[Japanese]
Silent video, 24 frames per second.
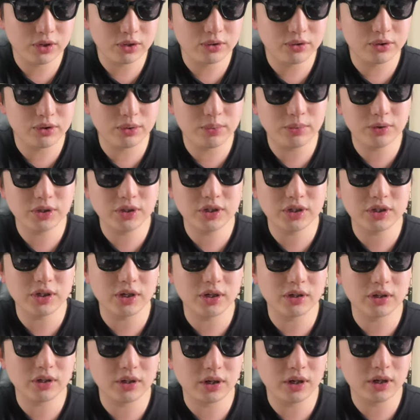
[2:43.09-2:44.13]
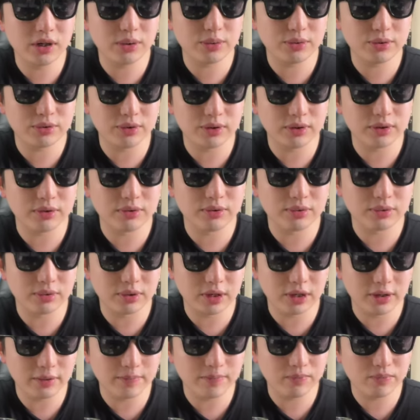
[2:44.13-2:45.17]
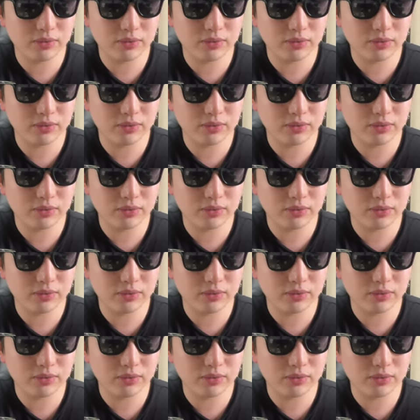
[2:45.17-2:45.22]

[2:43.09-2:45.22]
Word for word: 睡眠時間が長いことなんですよね。